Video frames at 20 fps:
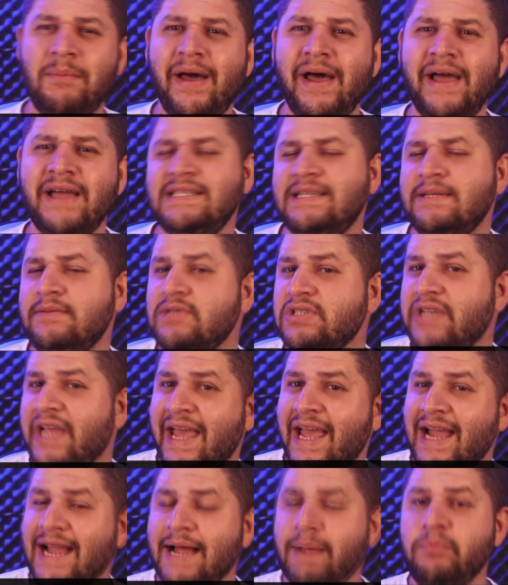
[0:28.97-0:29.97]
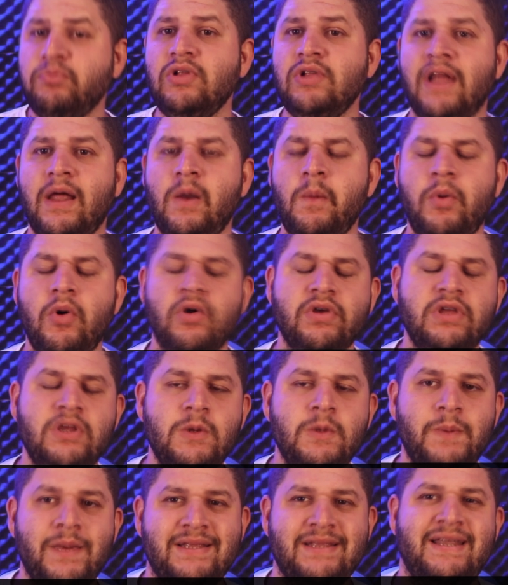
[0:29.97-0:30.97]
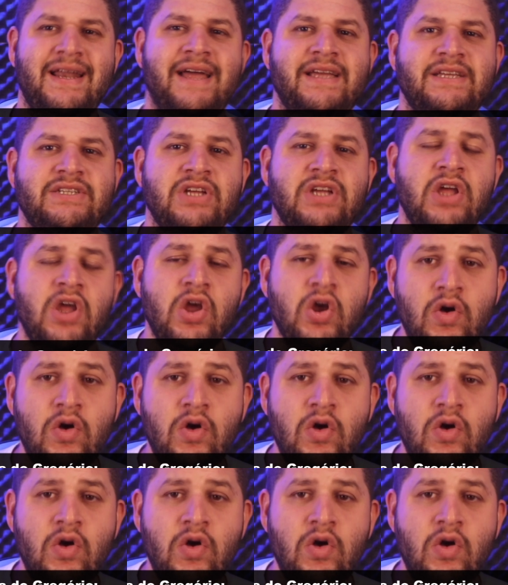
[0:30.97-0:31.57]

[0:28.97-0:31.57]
mas temos que recapitular um pouquinho para trás.